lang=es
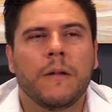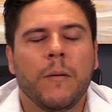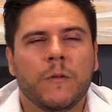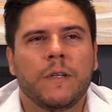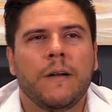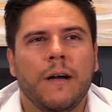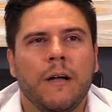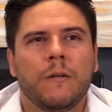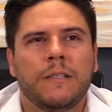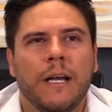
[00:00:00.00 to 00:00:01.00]
Hemos
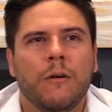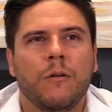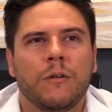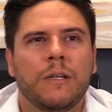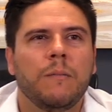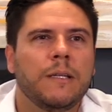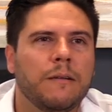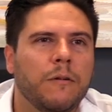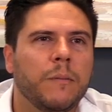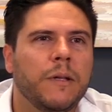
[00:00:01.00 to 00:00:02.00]
trabajado ya con otras
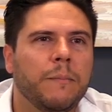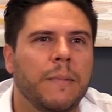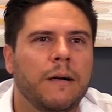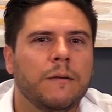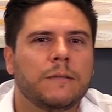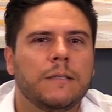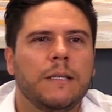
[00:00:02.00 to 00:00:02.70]
plataformas de pagos